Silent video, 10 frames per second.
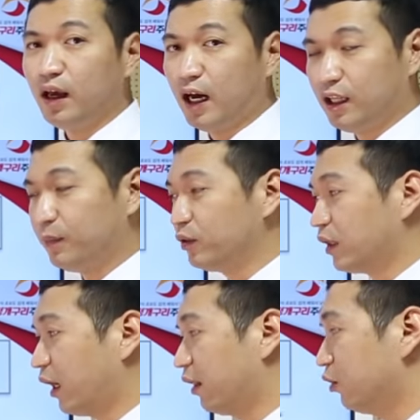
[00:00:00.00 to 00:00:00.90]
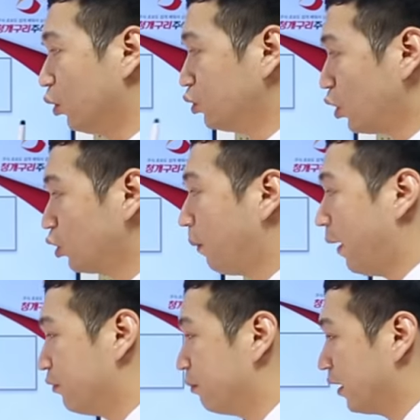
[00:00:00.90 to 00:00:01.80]
아 이번 달에는 요 정도
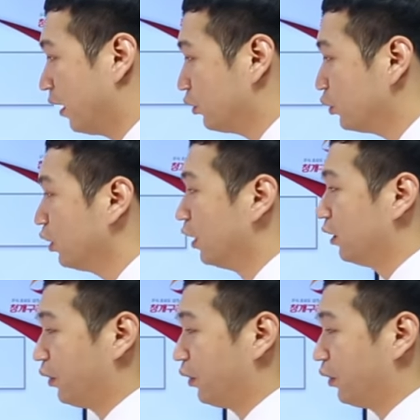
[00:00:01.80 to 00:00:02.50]
배분만 해도